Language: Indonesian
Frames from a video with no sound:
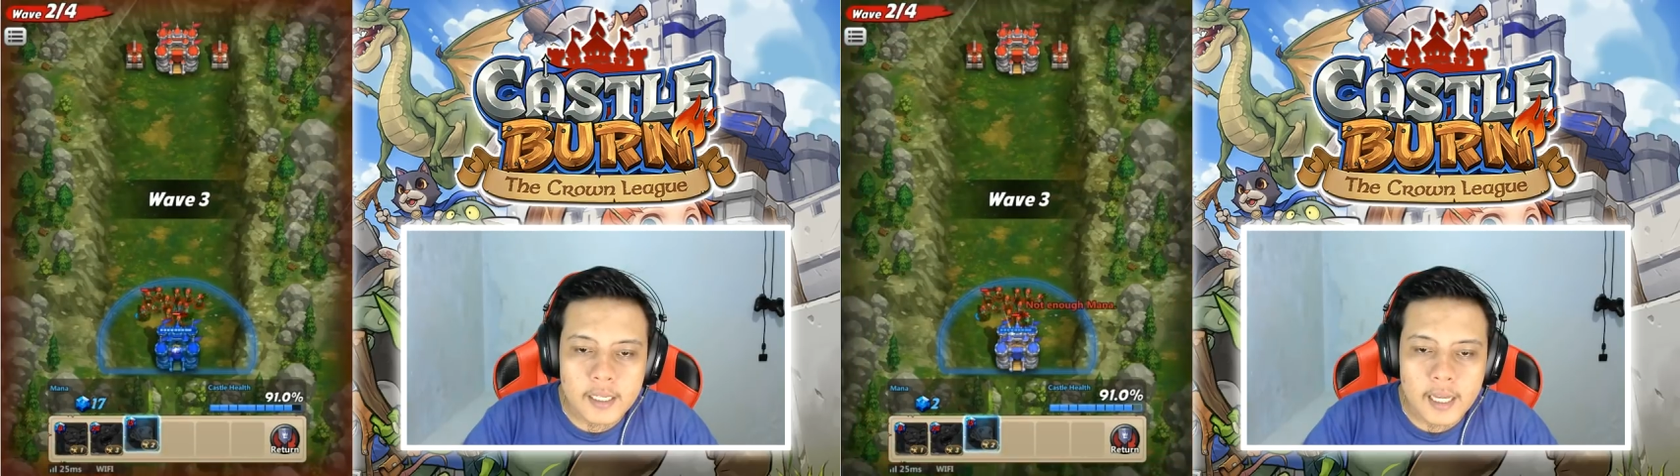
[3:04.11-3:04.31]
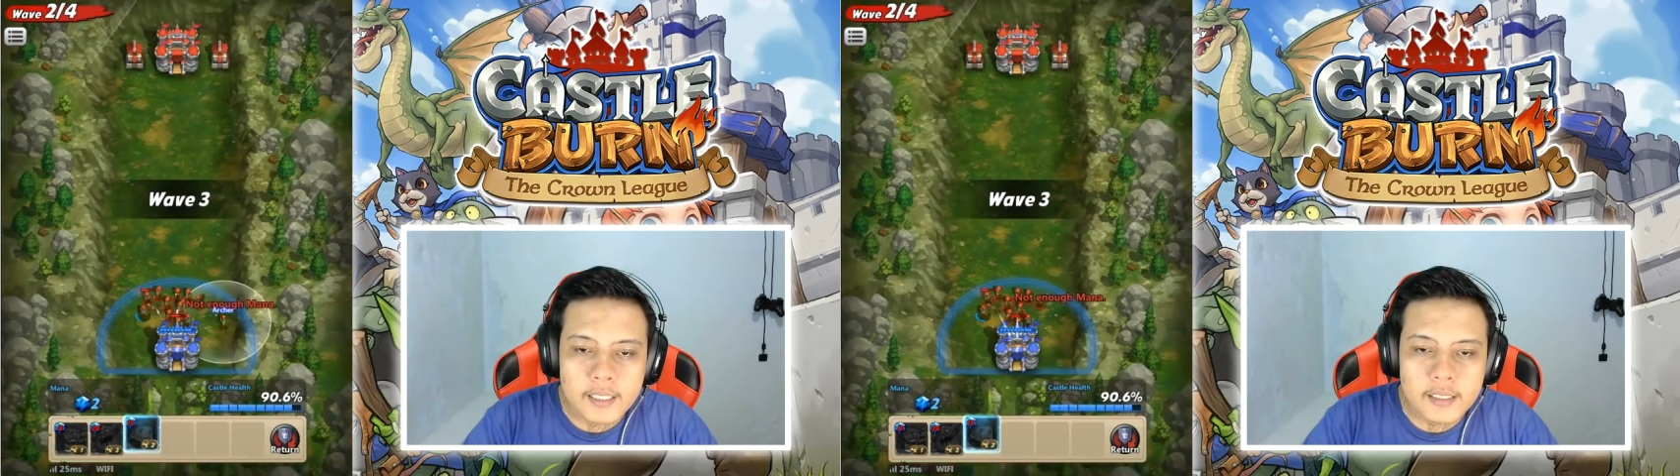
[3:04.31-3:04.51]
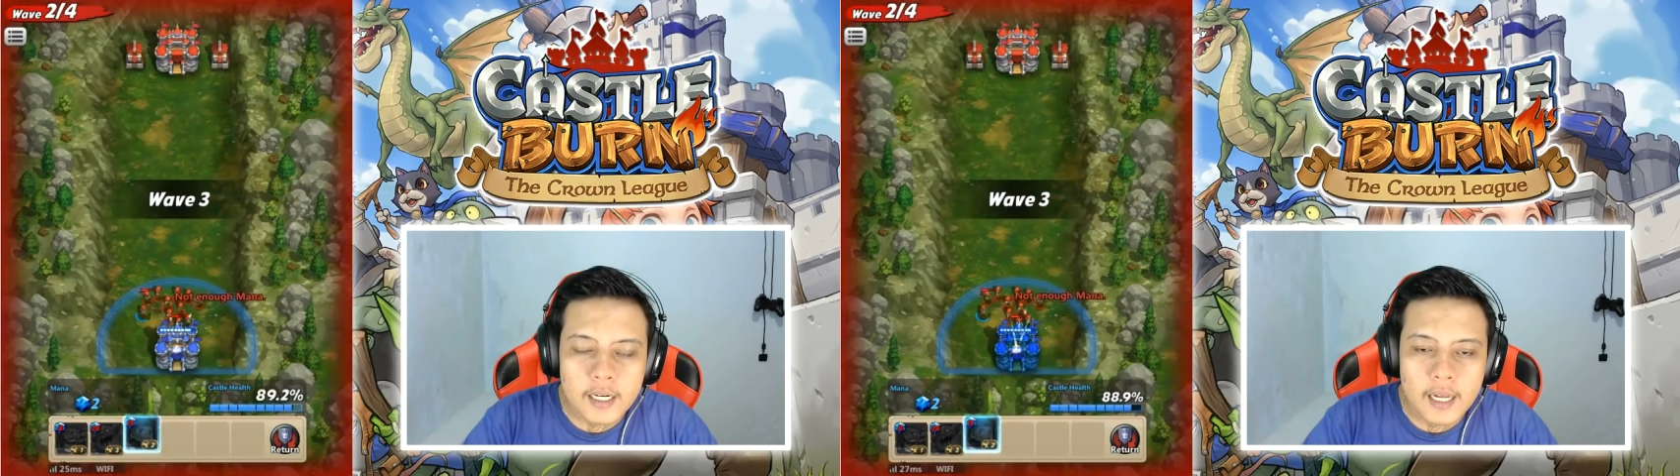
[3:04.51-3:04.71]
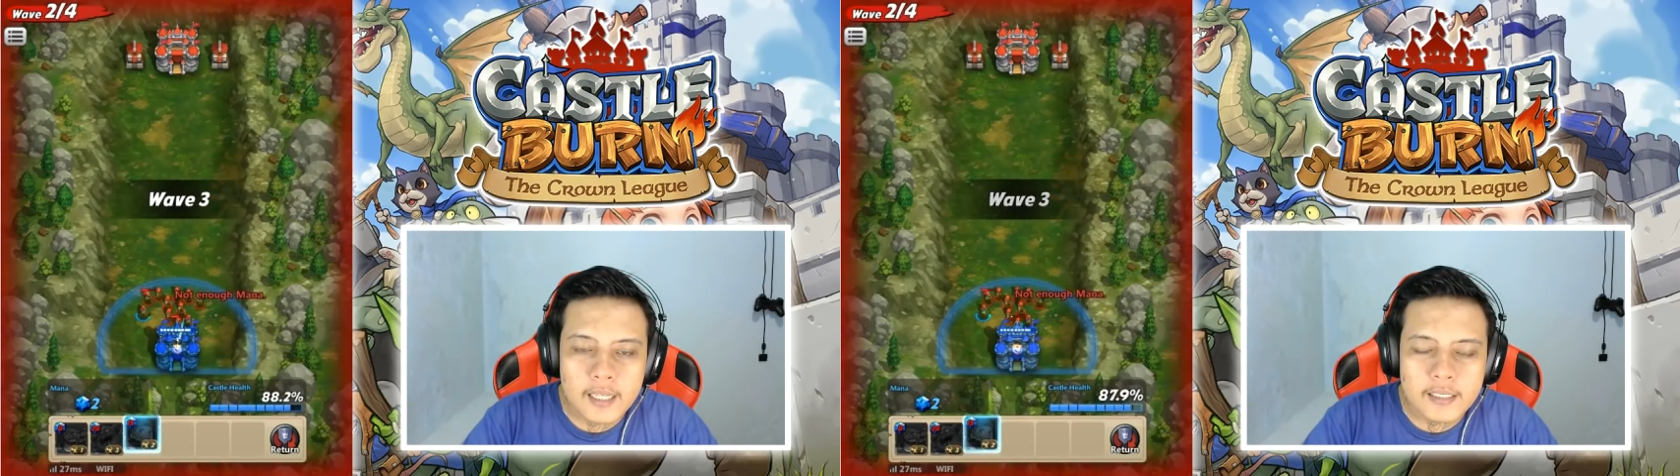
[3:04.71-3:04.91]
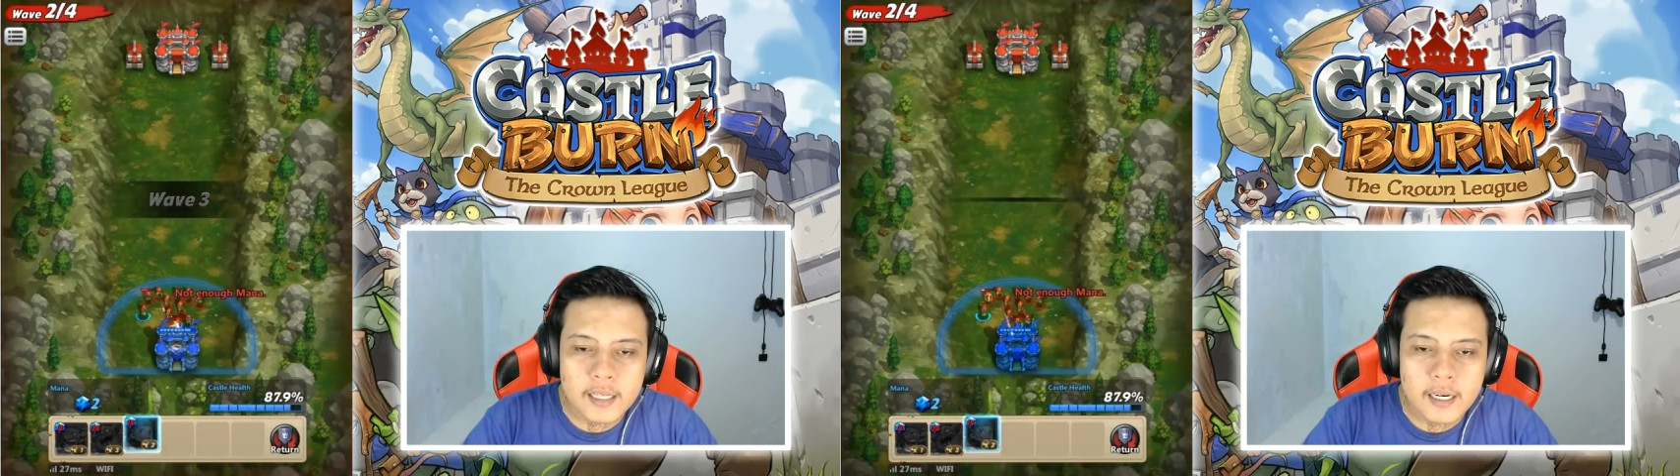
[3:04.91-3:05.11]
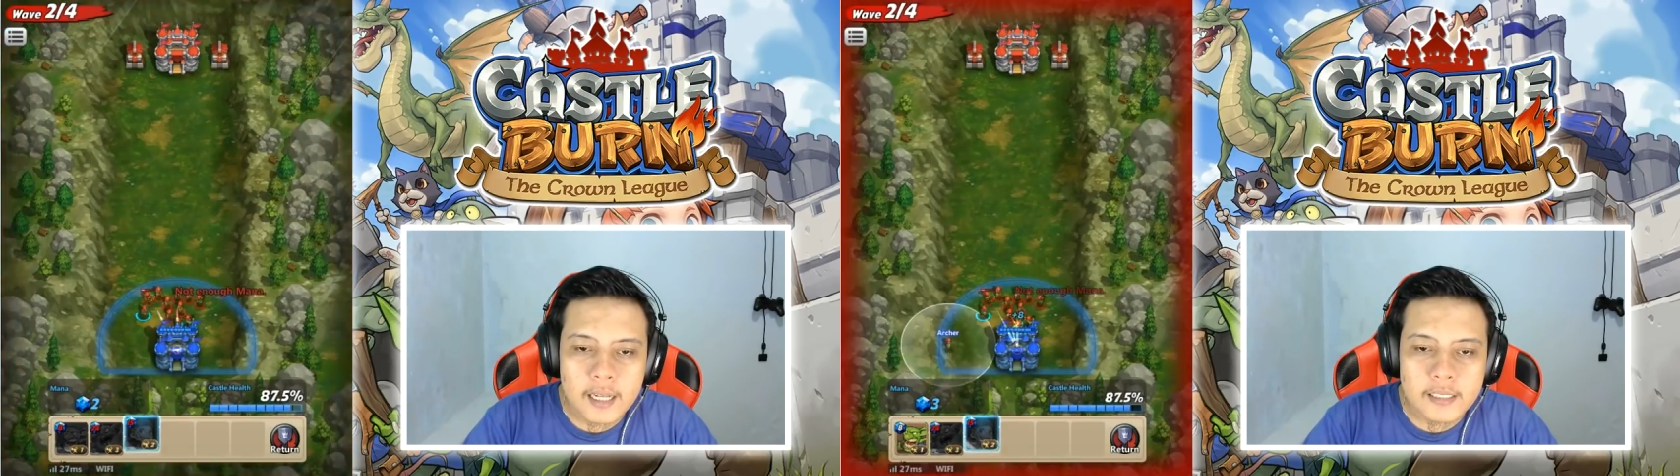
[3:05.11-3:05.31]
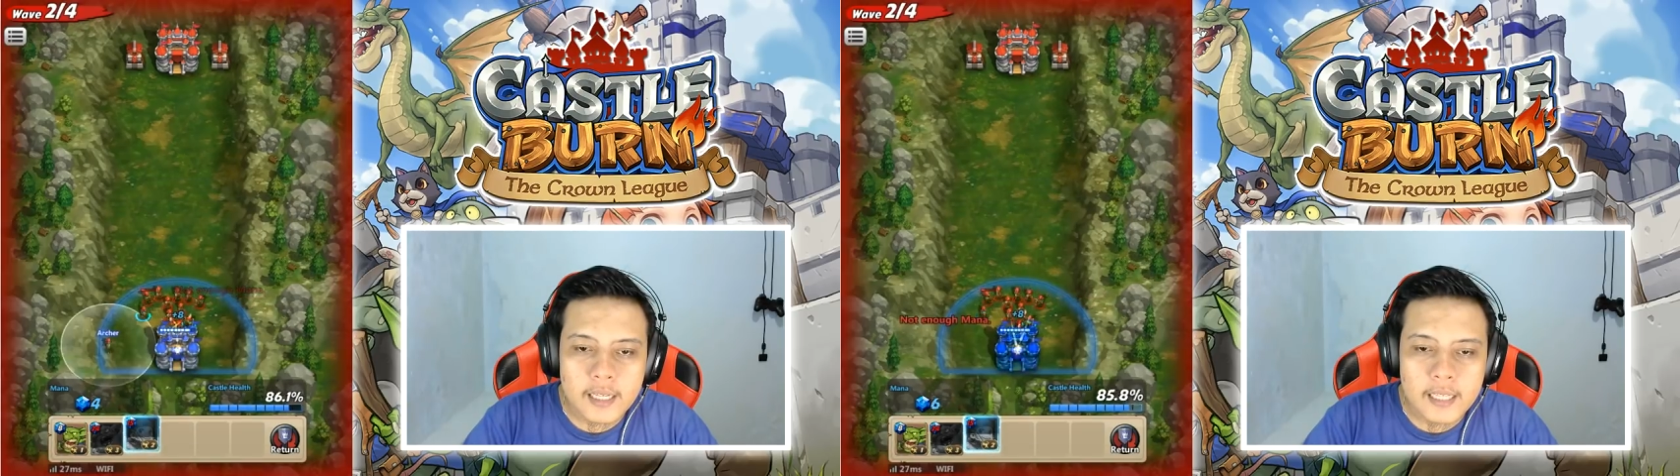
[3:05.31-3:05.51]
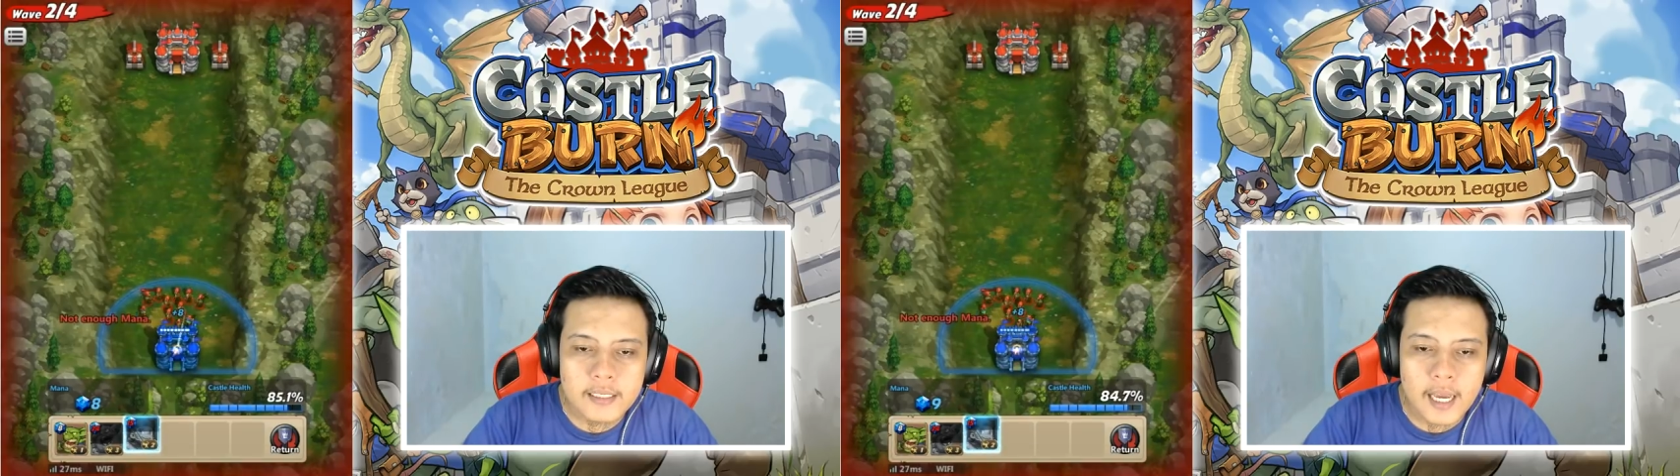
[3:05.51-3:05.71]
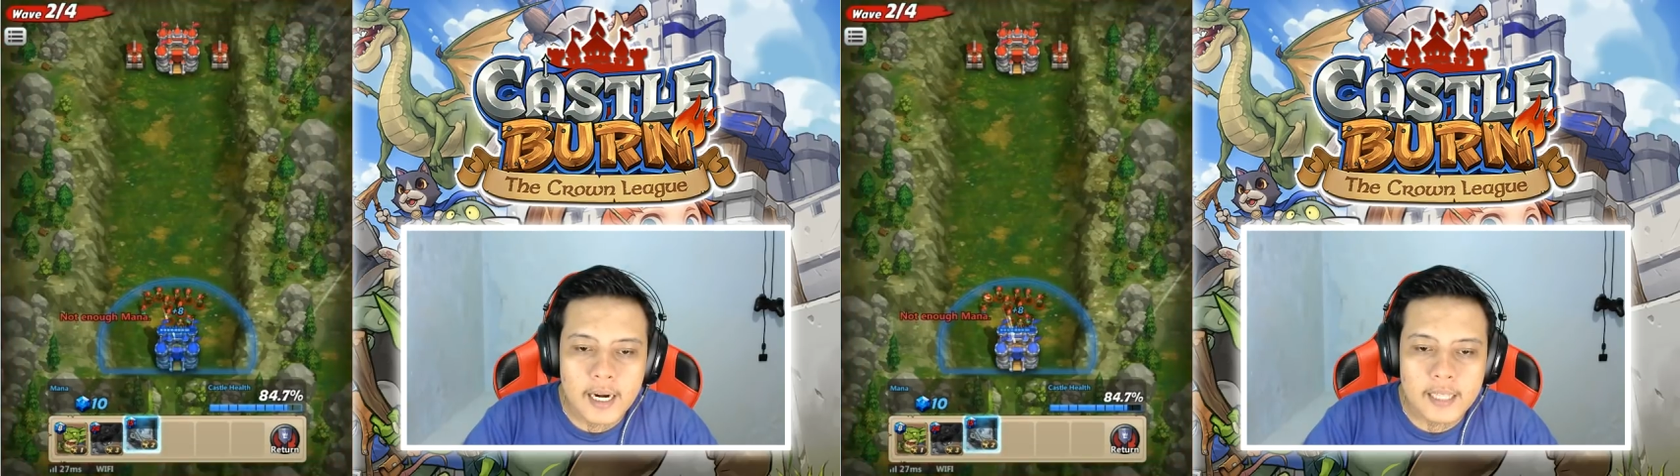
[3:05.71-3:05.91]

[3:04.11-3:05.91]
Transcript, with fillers: archer, archer, archer hajar,